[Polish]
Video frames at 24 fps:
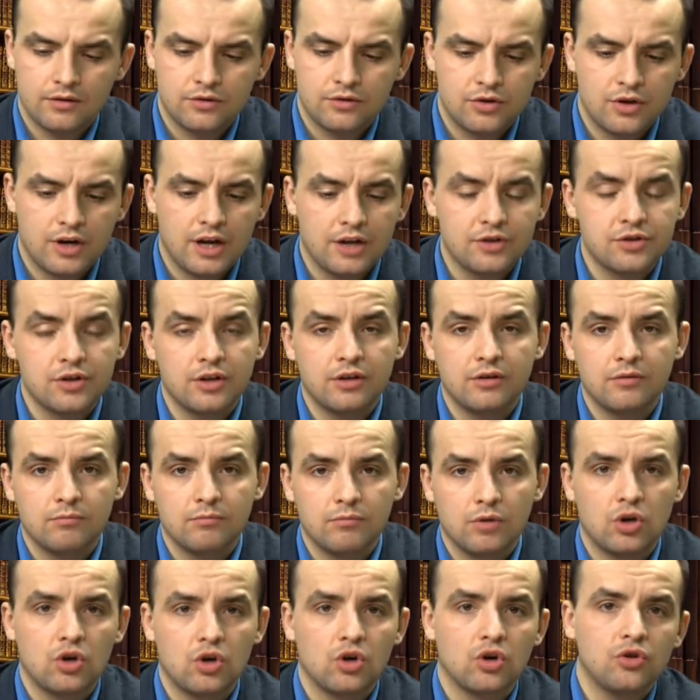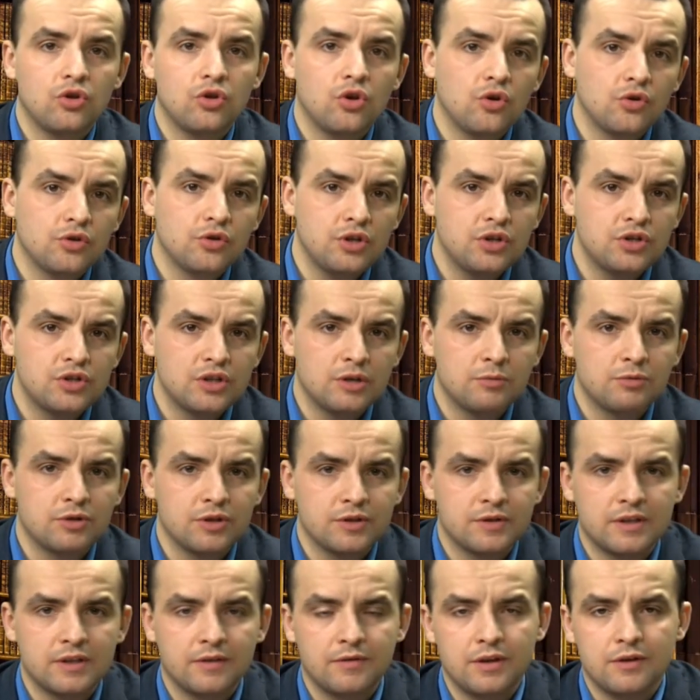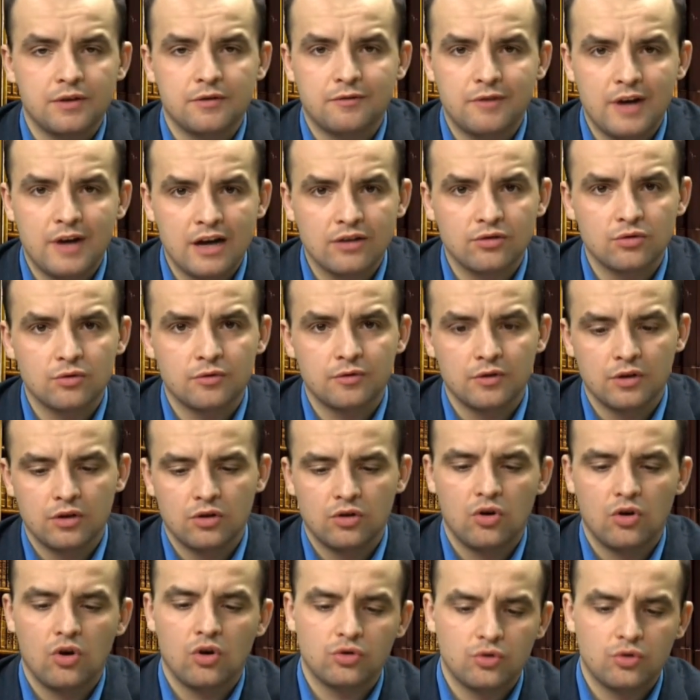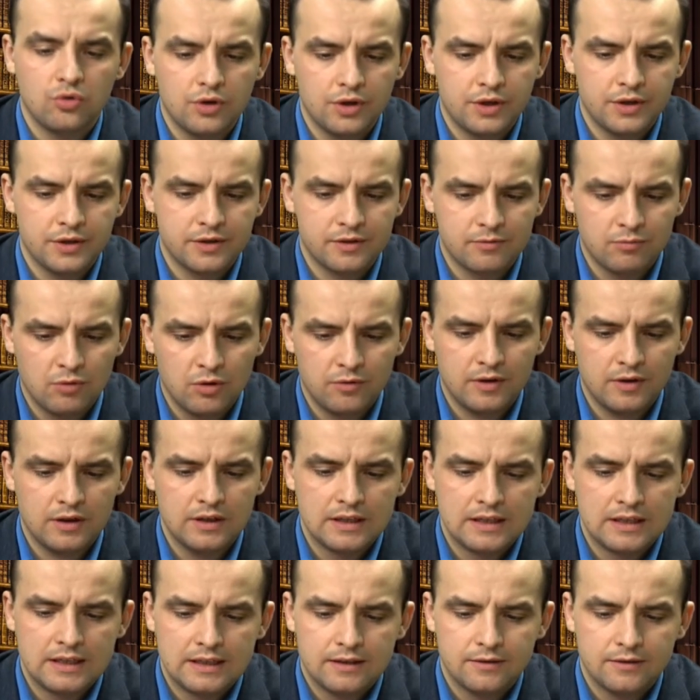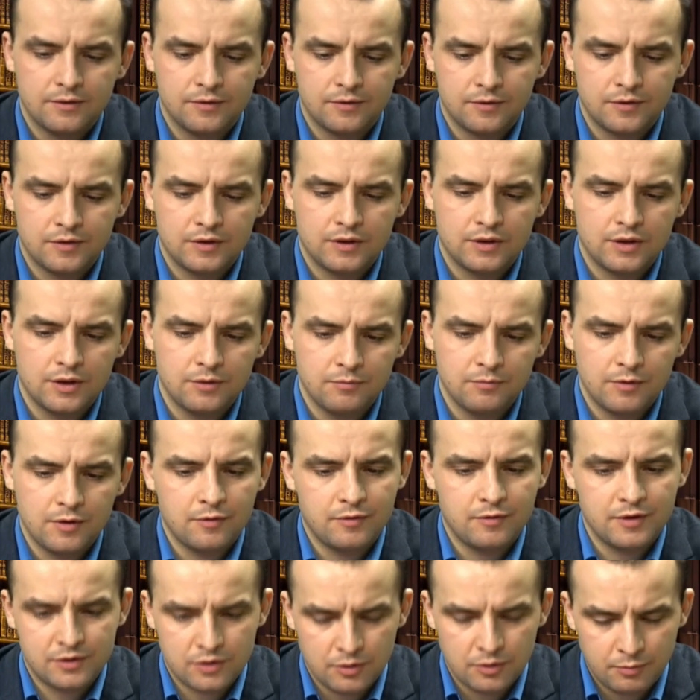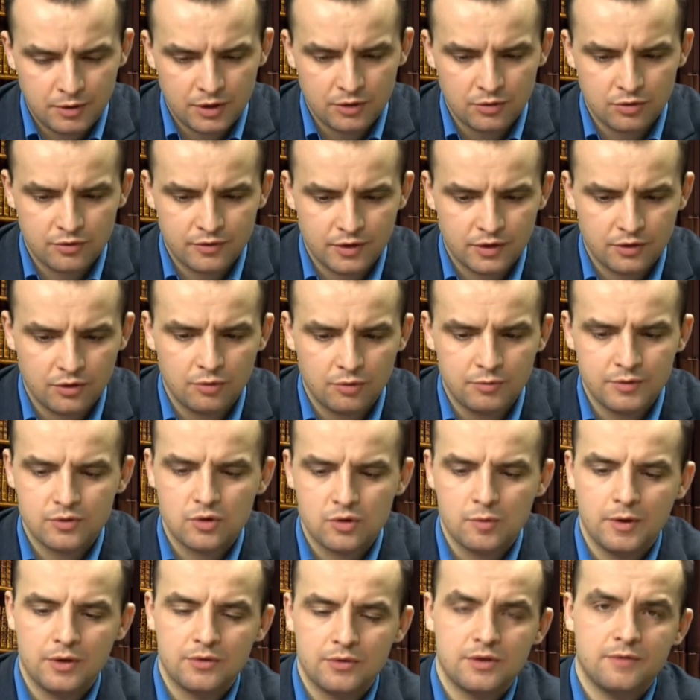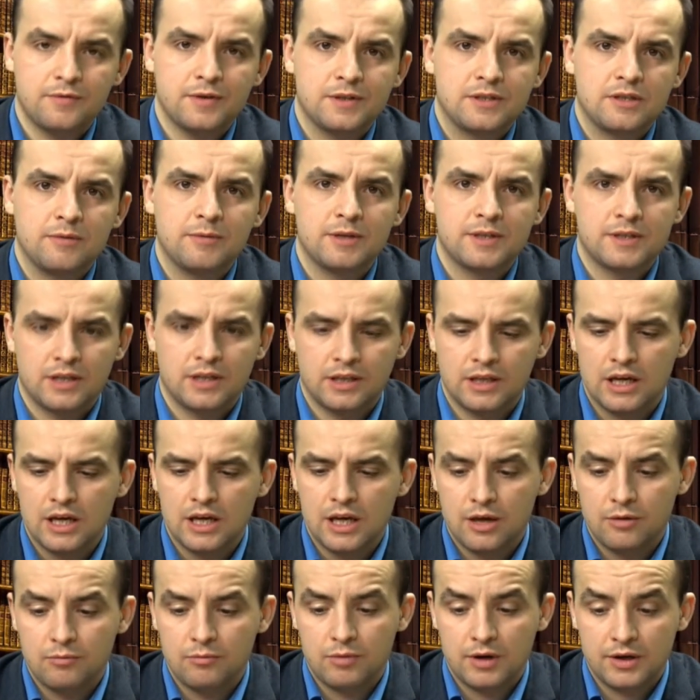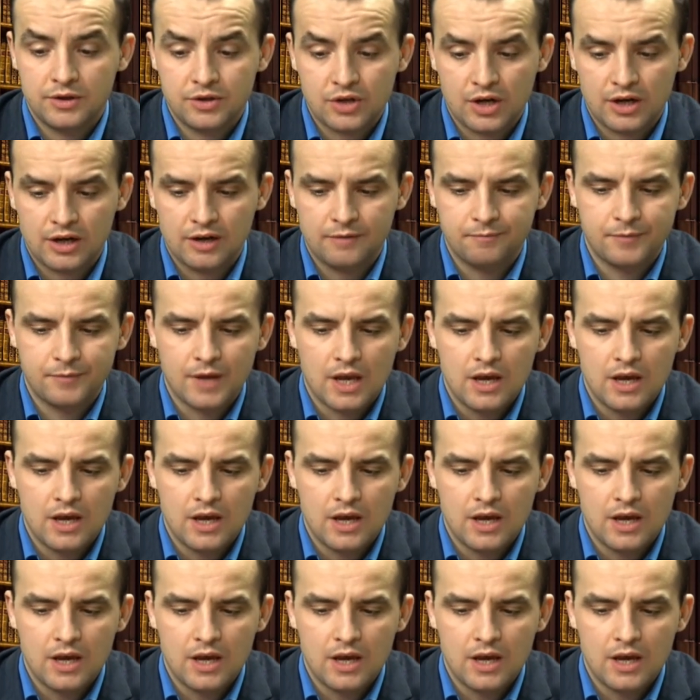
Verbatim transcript: czy raczej chronologiczne przedstawienie faktów, o których jest mowa w tym wystąpieniu świętego biskupa Józefa Sebastiana Pelczara.